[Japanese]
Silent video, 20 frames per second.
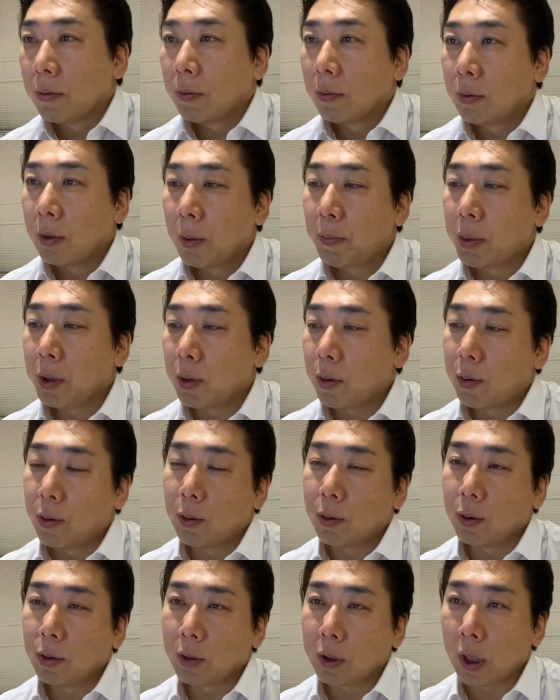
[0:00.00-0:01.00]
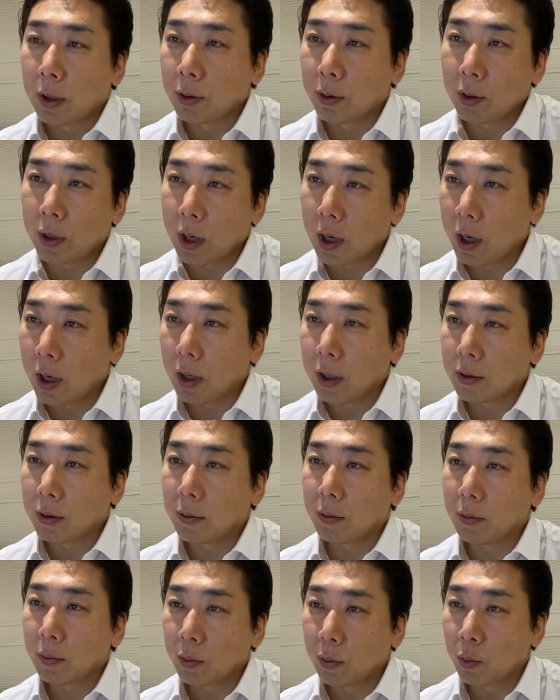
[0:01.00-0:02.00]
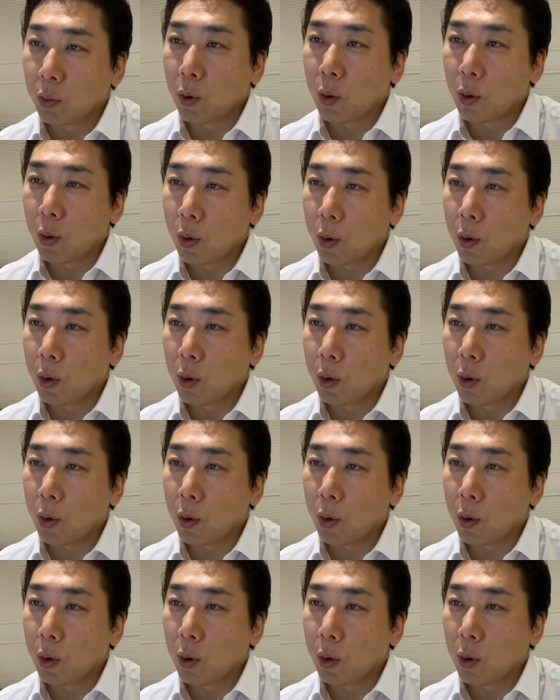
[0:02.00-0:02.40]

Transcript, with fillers: やっぱりこうさすがも